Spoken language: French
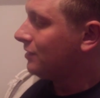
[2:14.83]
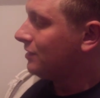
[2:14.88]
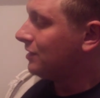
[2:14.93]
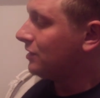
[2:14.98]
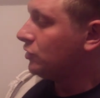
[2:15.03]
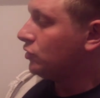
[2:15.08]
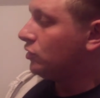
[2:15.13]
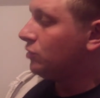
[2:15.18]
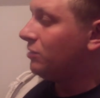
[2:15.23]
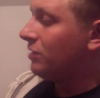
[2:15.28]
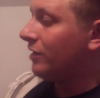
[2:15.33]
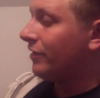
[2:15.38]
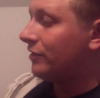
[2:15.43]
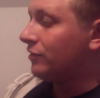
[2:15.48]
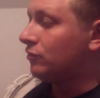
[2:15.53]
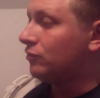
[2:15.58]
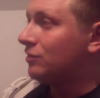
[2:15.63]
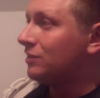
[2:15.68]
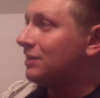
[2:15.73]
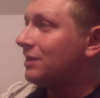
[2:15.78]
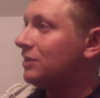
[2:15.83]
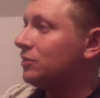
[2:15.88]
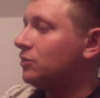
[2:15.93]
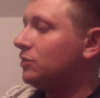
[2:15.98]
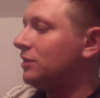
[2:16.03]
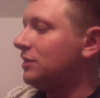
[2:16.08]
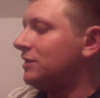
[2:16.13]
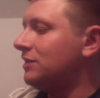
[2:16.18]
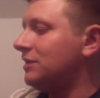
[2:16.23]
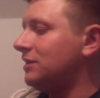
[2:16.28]
Très jolie bière avec une très
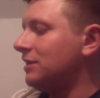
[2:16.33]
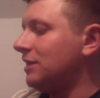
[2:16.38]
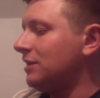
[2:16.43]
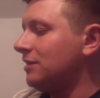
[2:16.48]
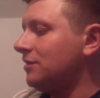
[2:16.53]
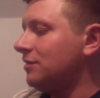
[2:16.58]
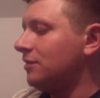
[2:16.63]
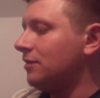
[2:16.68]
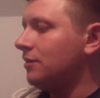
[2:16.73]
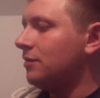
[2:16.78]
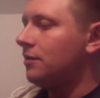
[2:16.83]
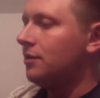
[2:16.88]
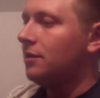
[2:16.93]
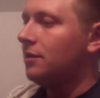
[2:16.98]
jolie étiquette,